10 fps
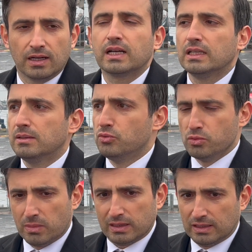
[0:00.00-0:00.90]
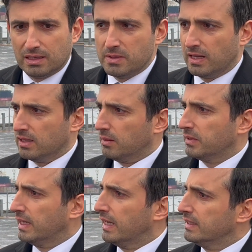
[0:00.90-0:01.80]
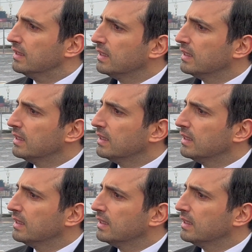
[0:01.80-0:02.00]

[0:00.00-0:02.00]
akıllı mühimmatları bir anlamda. Yani